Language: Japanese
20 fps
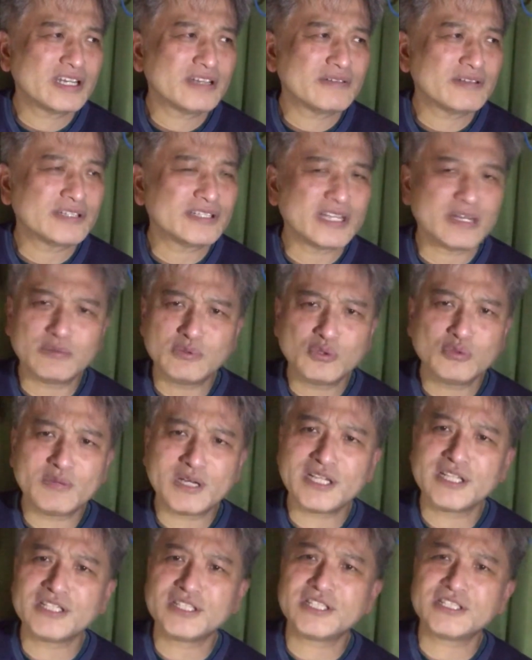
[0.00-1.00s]
カイは
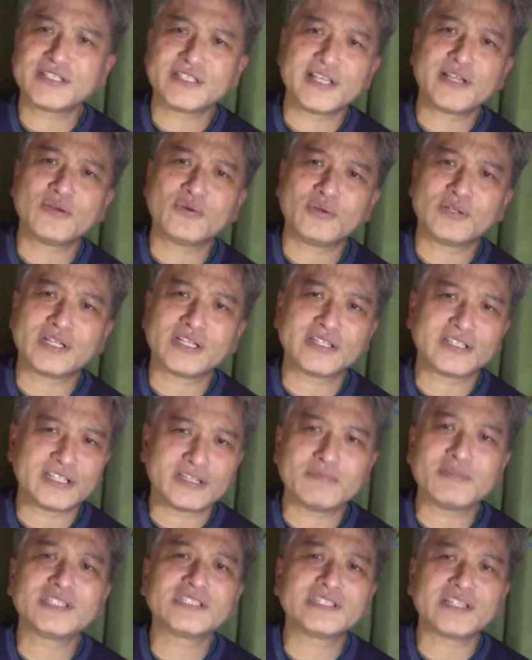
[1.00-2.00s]
ダブルマリッジ製法なん
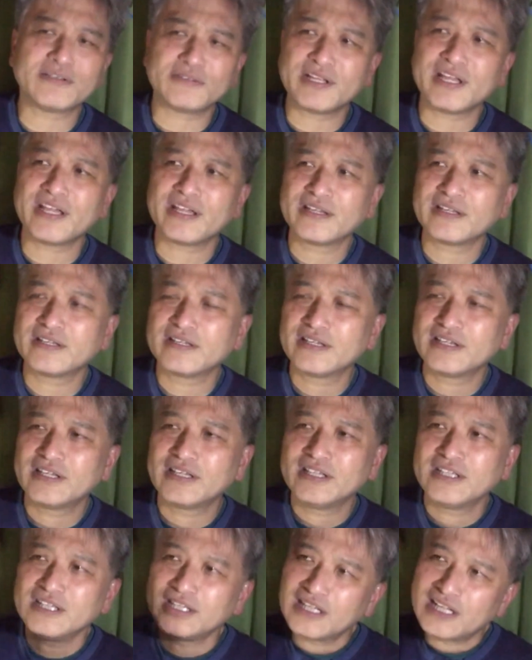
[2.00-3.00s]
て言いましたよね
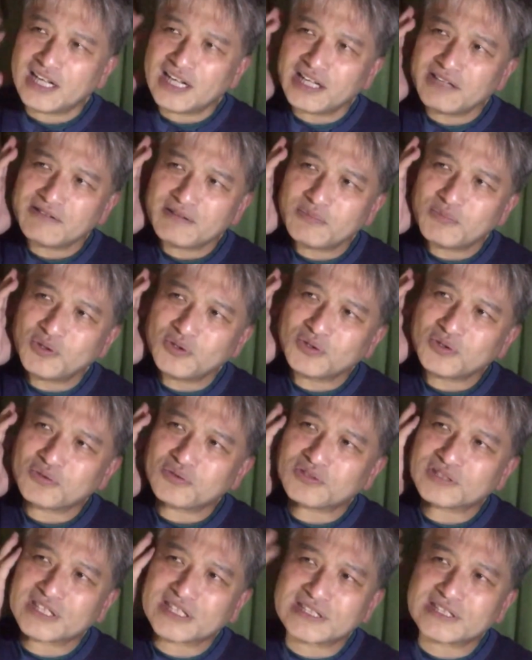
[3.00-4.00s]
あれはもっと
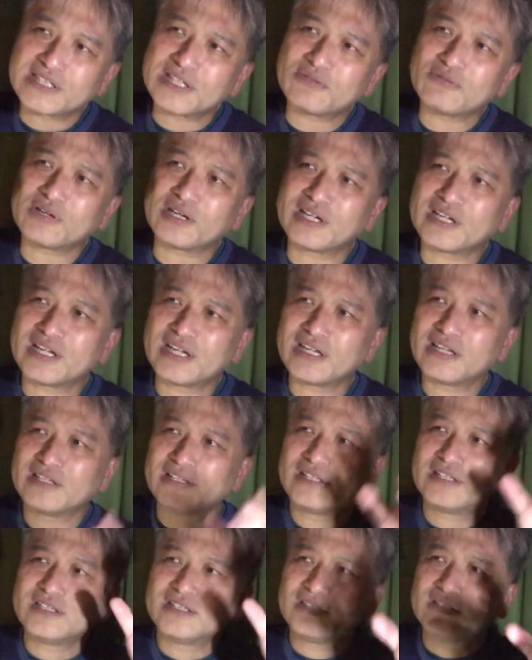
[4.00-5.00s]
複雑なのかな、
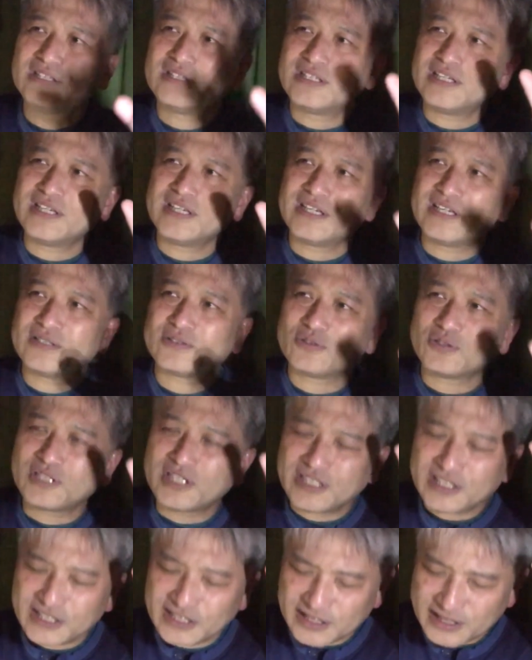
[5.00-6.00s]
えー、
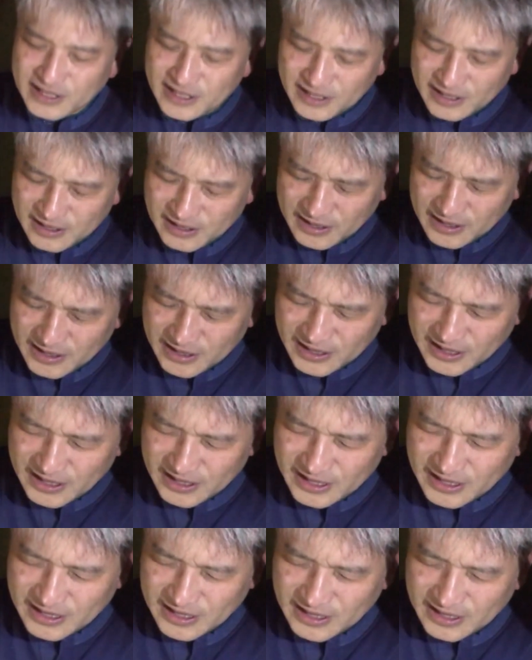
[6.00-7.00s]
育てた、
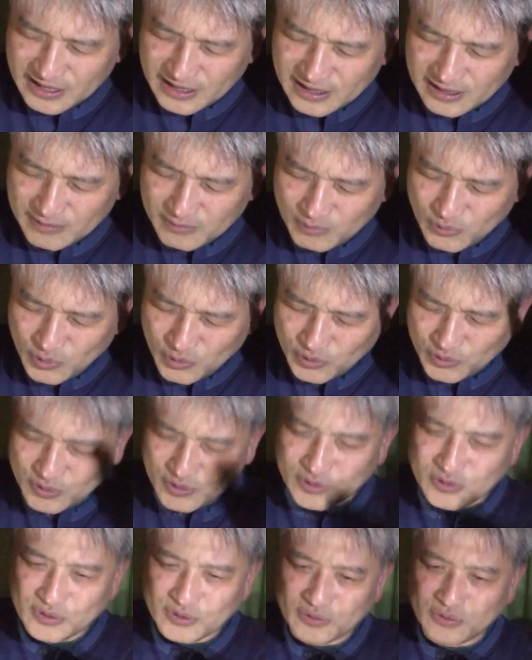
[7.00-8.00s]
えー、
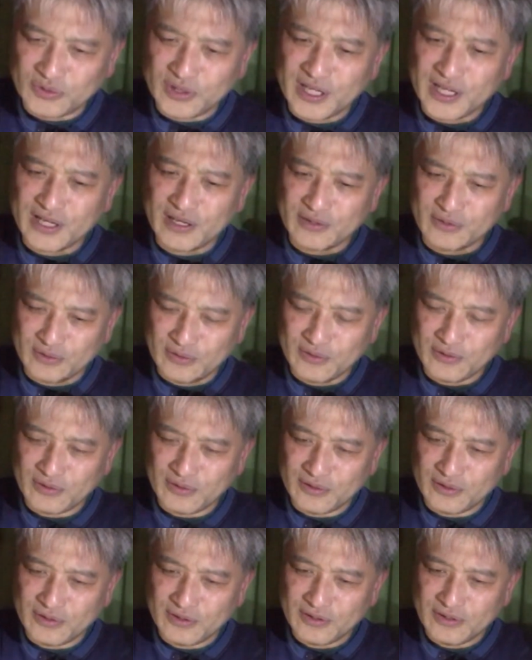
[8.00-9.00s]
モルトとグレーンを